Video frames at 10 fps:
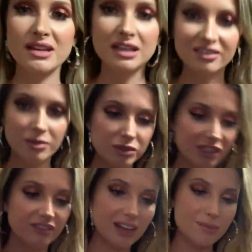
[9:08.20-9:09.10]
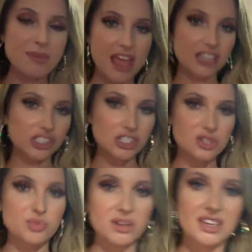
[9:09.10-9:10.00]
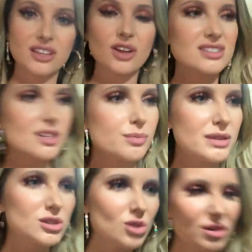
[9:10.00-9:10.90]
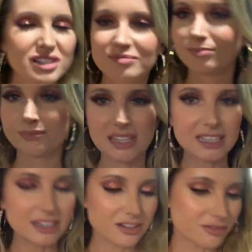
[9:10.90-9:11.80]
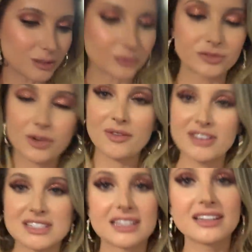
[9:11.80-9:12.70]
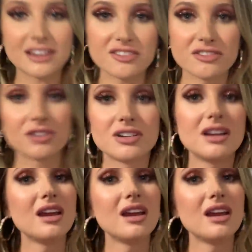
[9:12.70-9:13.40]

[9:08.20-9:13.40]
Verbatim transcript: Marina, vamos já virar bestes, porque nossa, que pessoa incrível. Foi uma festa incrível.